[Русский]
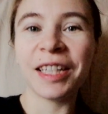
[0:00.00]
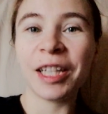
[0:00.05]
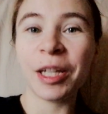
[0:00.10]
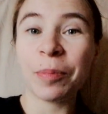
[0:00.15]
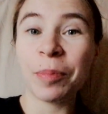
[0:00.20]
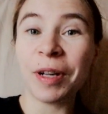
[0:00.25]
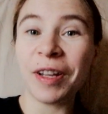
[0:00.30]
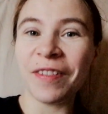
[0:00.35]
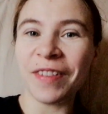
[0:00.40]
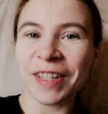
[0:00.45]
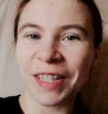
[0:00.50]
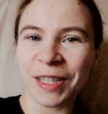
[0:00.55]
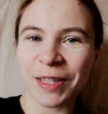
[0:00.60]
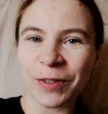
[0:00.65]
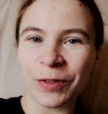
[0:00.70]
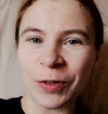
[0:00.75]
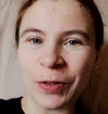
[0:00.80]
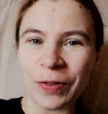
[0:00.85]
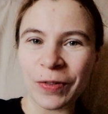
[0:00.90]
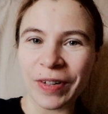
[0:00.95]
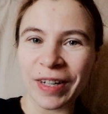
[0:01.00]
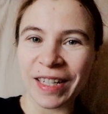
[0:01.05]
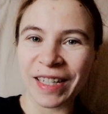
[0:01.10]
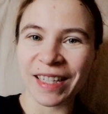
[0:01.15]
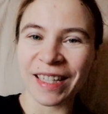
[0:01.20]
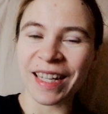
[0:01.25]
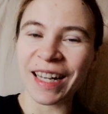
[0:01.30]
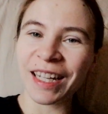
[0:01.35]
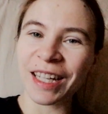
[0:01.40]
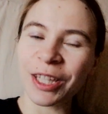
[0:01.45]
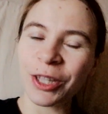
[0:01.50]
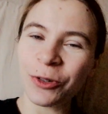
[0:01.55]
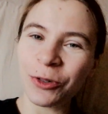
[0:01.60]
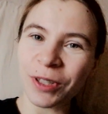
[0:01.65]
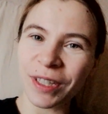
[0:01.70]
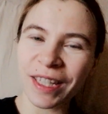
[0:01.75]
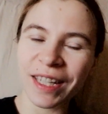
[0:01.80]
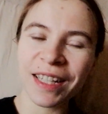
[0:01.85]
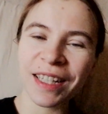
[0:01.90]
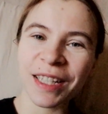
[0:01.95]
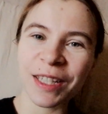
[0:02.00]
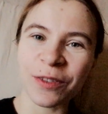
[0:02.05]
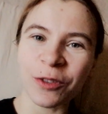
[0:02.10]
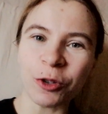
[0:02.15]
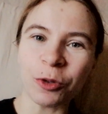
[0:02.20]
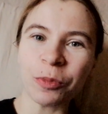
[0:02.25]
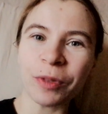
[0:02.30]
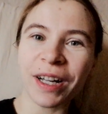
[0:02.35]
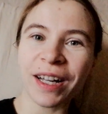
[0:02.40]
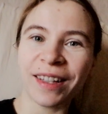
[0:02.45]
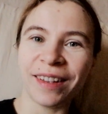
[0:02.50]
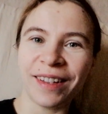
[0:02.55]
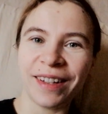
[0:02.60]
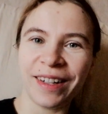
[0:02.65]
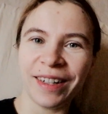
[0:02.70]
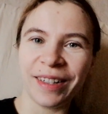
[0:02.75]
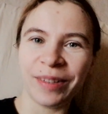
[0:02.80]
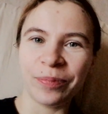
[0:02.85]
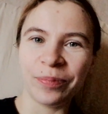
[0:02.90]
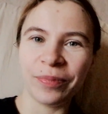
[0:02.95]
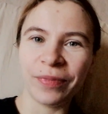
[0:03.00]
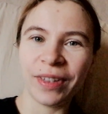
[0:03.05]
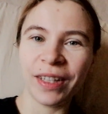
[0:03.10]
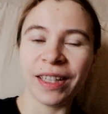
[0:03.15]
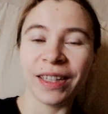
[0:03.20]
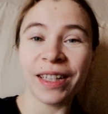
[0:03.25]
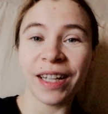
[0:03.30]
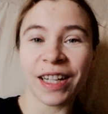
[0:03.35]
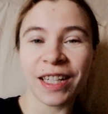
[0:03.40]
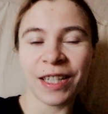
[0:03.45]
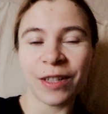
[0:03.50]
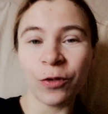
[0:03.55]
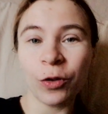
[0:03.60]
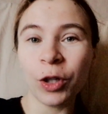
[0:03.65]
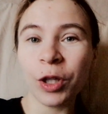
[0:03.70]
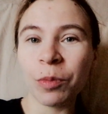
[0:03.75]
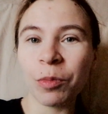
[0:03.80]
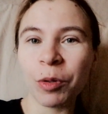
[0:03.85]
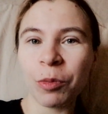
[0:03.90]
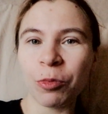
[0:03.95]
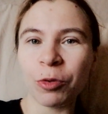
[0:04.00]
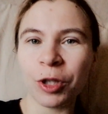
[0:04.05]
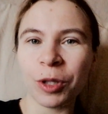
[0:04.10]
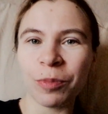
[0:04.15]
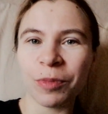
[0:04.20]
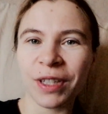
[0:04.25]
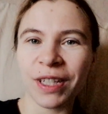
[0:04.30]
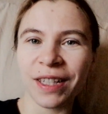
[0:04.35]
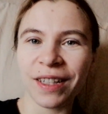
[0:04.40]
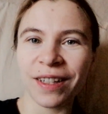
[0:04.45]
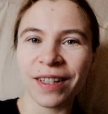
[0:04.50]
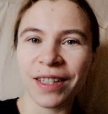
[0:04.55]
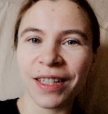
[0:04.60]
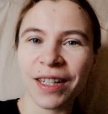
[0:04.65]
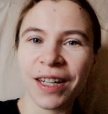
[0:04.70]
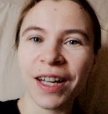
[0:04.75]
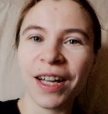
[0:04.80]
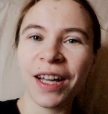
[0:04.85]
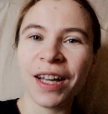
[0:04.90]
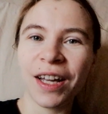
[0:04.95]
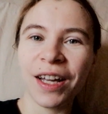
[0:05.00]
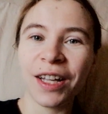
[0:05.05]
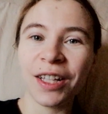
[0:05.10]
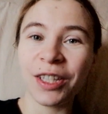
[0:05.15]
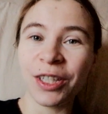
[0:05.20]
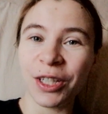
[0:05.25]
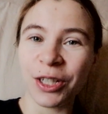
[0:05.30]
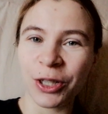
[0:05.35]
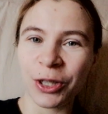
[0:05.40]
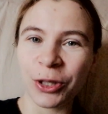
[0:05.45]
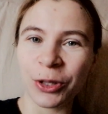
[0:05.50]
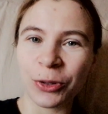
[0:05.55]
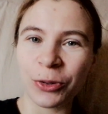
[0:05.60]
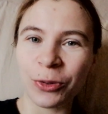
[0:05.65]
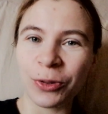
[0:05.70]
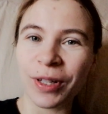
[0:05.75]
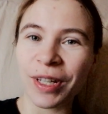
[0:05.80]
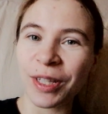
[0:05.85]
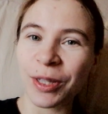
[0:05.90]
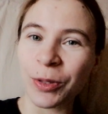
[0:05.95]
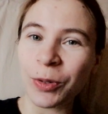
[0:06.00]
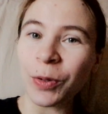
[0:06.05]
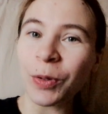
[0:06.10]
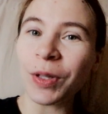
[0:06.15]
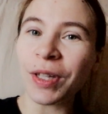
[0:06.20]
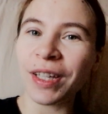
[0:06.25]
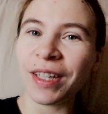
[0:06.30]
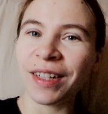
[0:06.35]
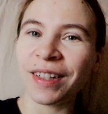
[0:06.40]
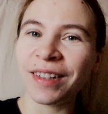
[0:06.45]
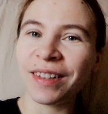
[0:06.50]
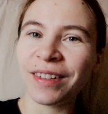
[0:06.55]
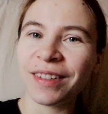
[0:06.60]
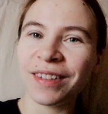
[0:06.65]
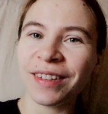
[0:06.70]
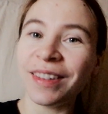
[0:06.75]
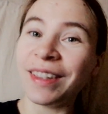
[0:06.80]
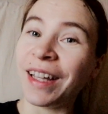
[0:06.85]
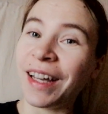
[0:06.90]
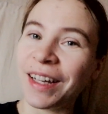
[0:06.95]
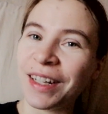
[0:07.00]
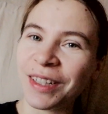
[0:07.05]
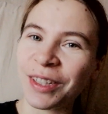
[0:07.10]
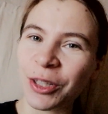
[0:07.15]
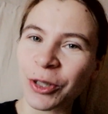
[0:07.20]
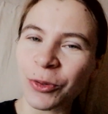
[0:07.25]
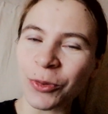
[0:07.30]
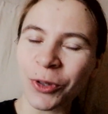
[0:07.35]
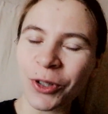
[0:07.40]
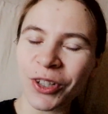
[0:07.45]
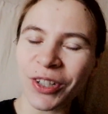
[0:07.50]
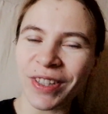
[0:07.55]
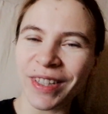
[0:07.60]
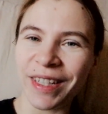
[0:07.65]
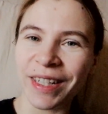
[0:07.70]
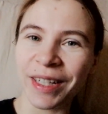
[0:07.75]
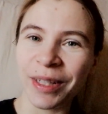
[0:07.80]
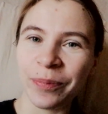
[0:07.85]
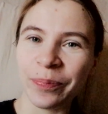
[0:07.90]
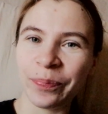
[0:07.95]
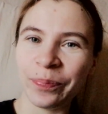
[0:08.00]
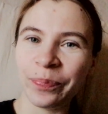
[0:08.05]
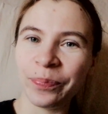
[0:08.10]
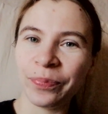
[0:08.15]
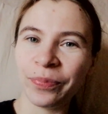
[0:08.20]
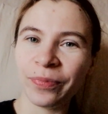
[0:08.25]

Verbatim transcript: Я приветствую вас, дорогие друзья, на своем канале. Итак, сегодня мы будем делать технику настройки на текущий день.